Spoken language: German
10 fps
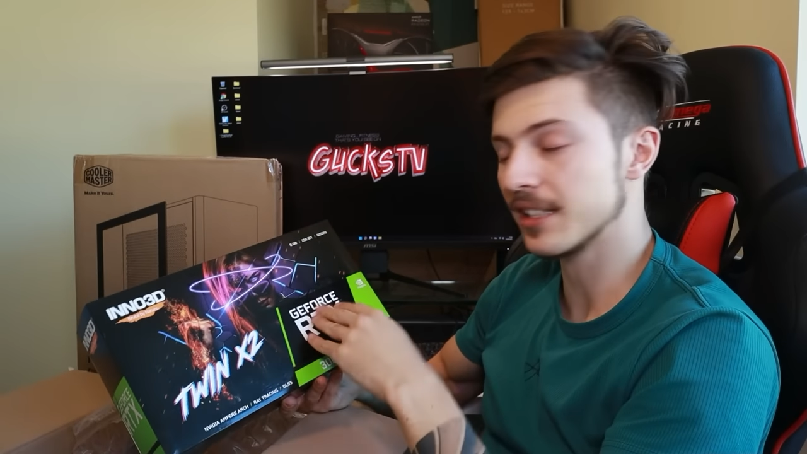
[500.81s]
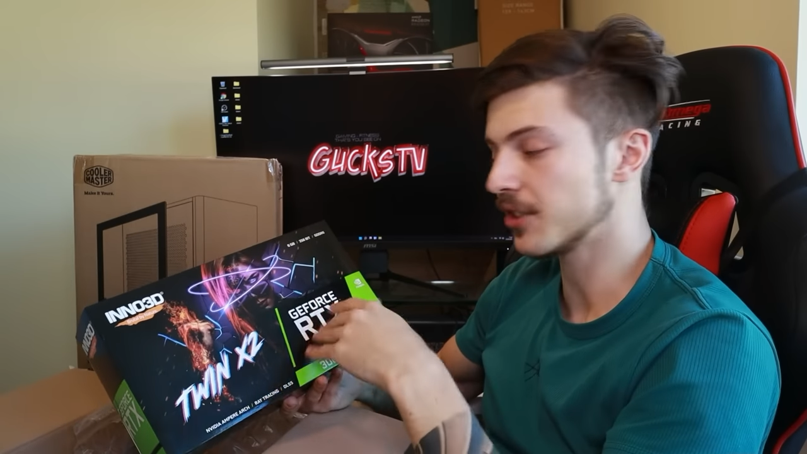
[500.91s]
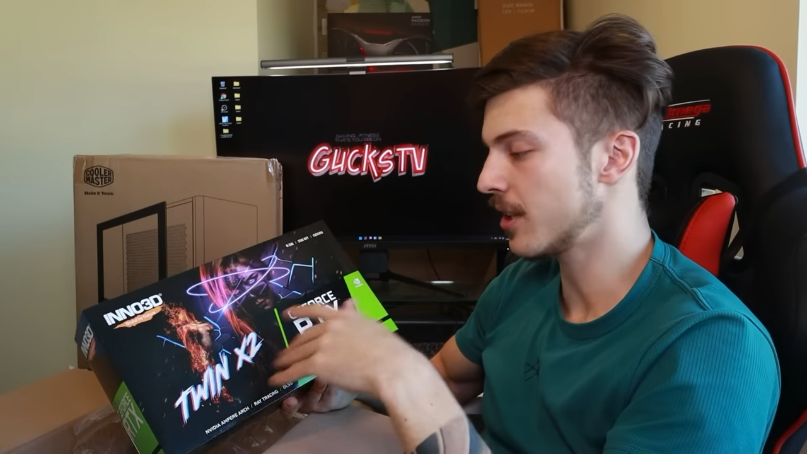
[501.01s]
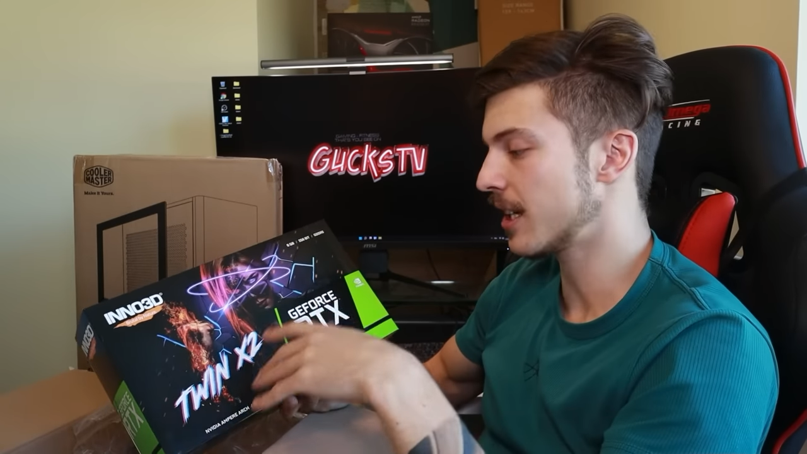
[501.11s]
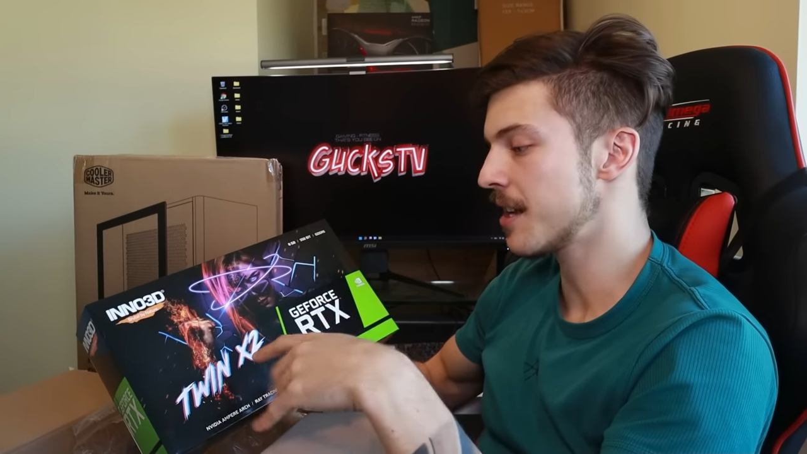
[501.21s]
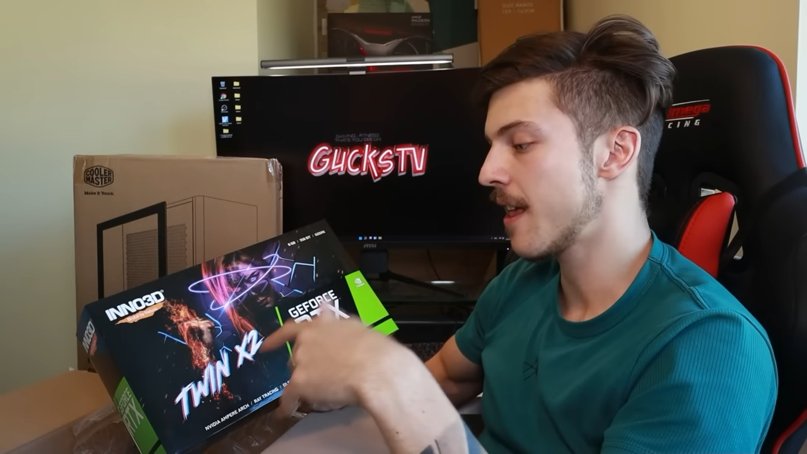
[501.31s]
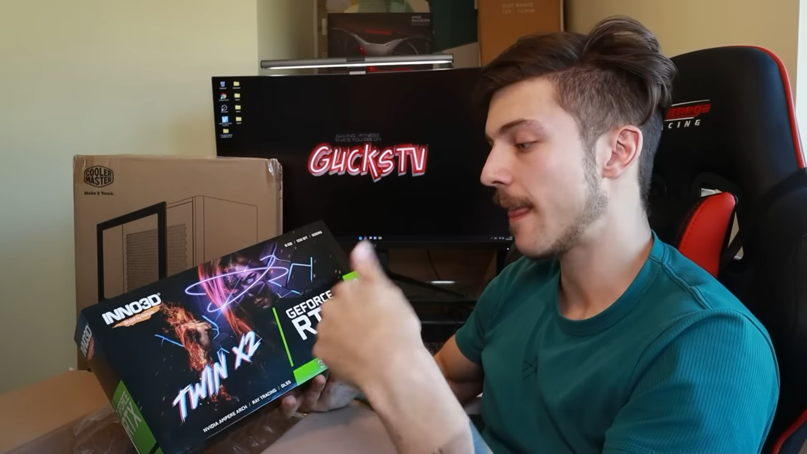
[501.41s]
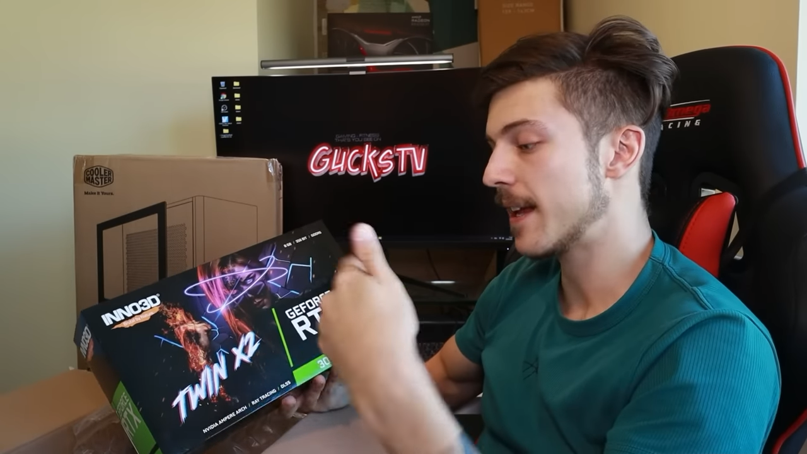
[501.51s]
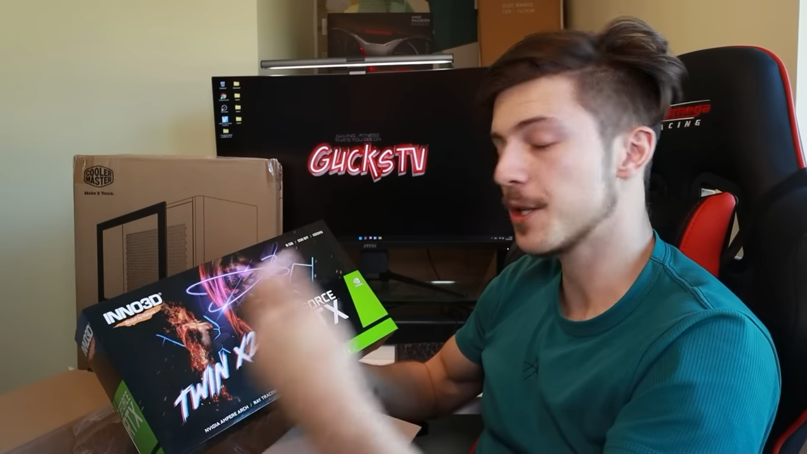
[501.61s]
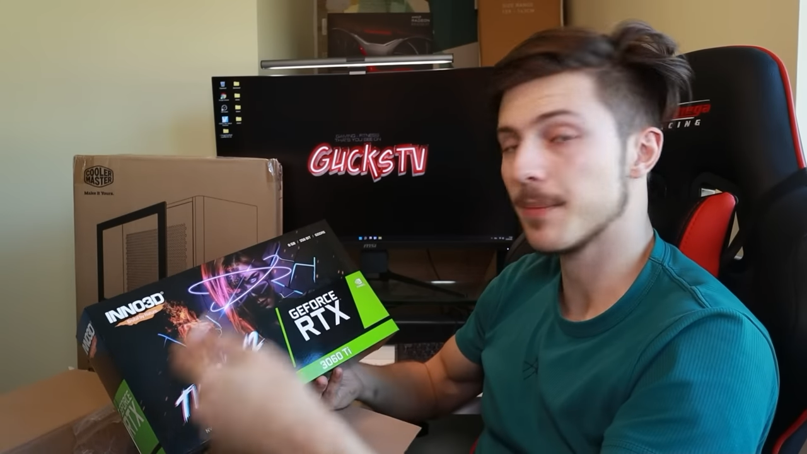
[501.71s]
sondern
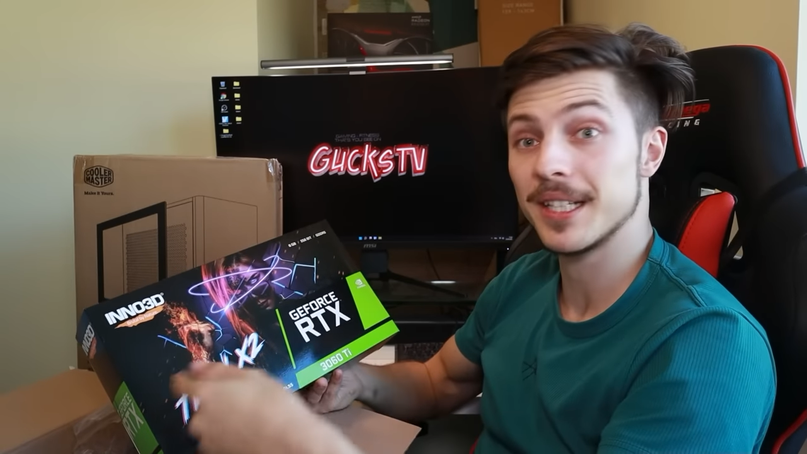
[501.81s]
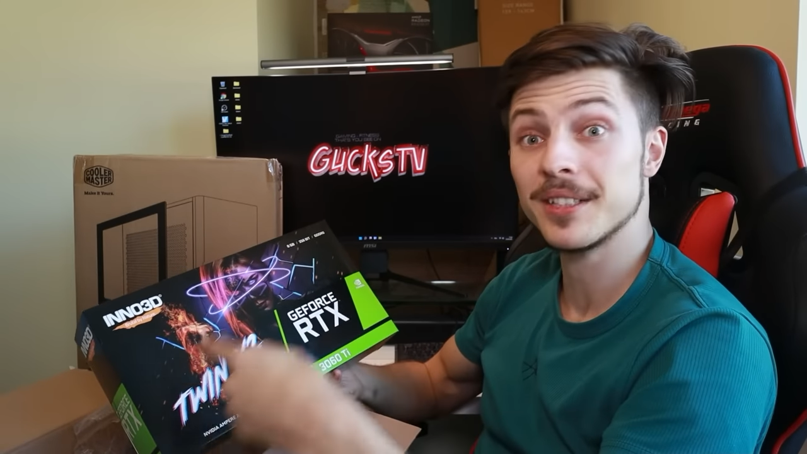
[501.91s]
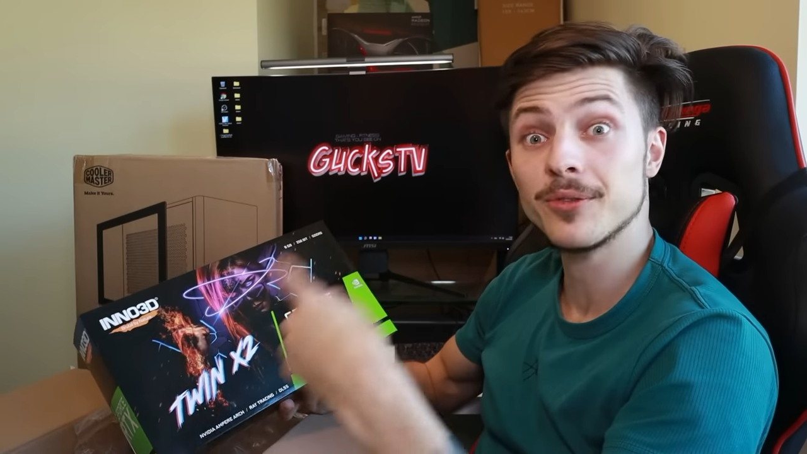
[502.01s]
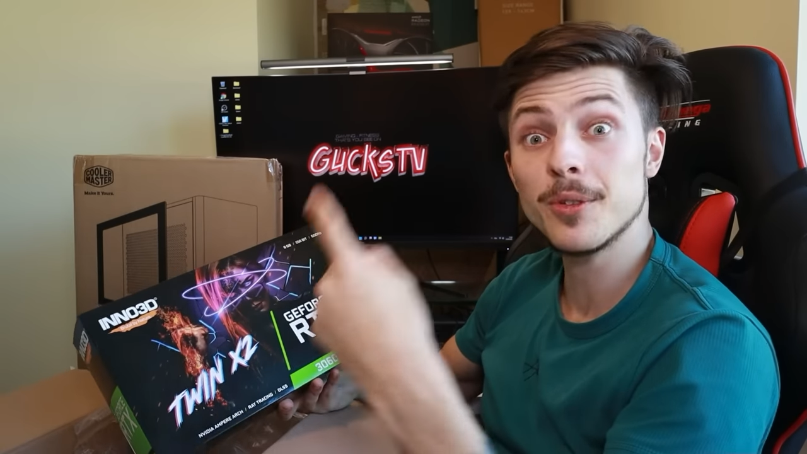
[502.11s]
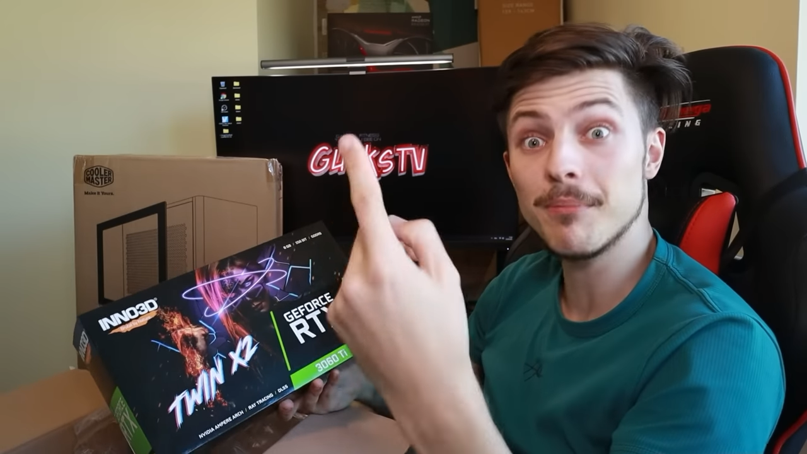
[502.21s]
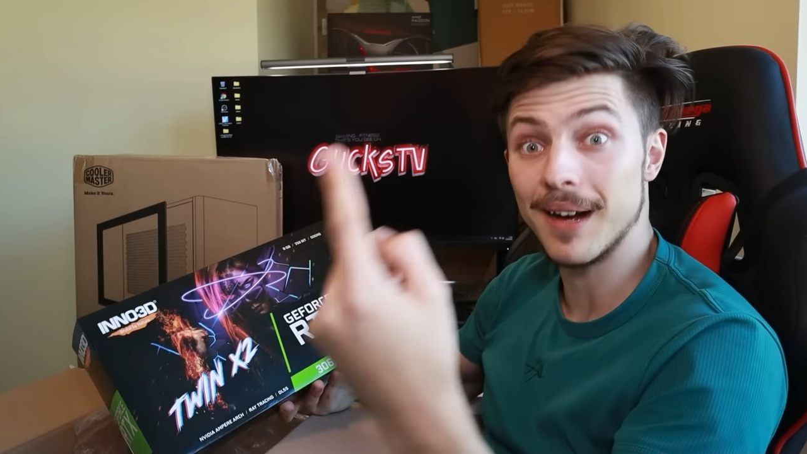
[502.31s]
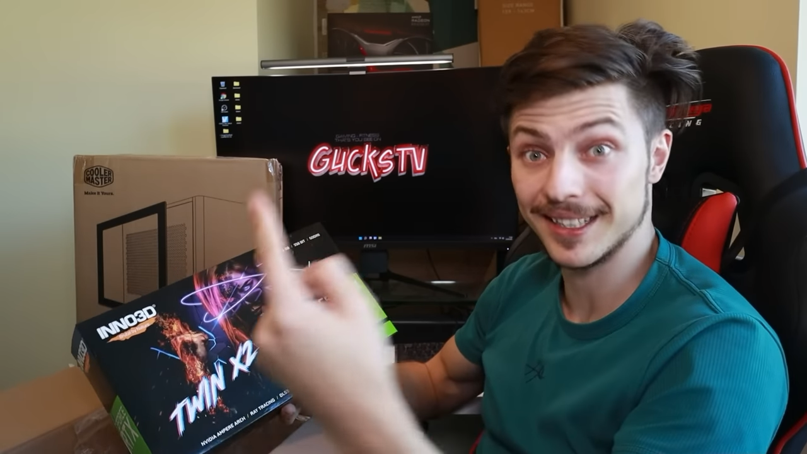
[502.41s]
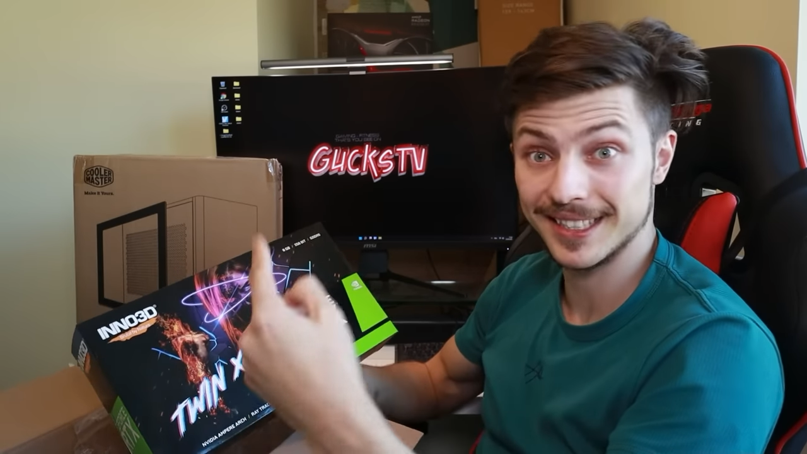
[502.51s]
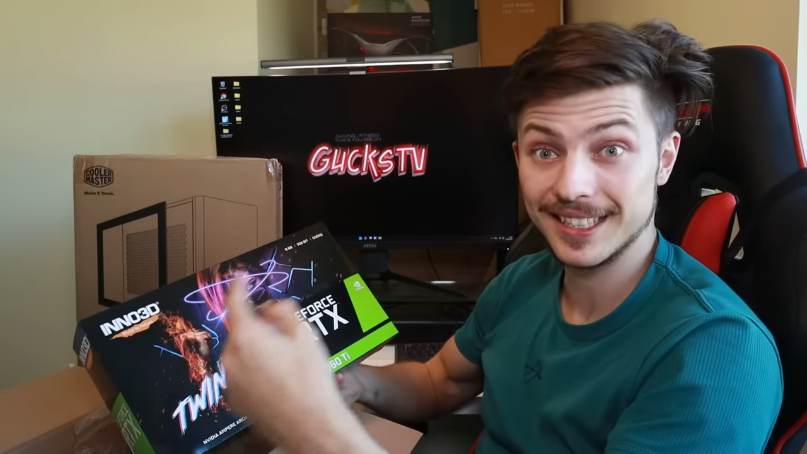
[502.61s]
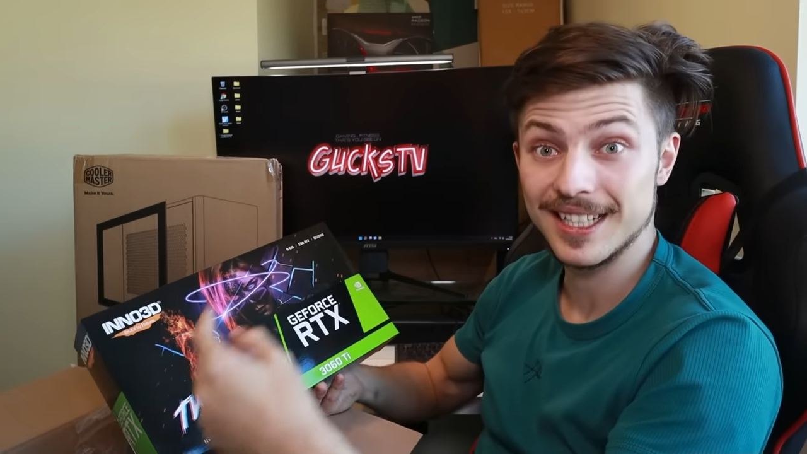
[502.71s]
entsprechend für Max.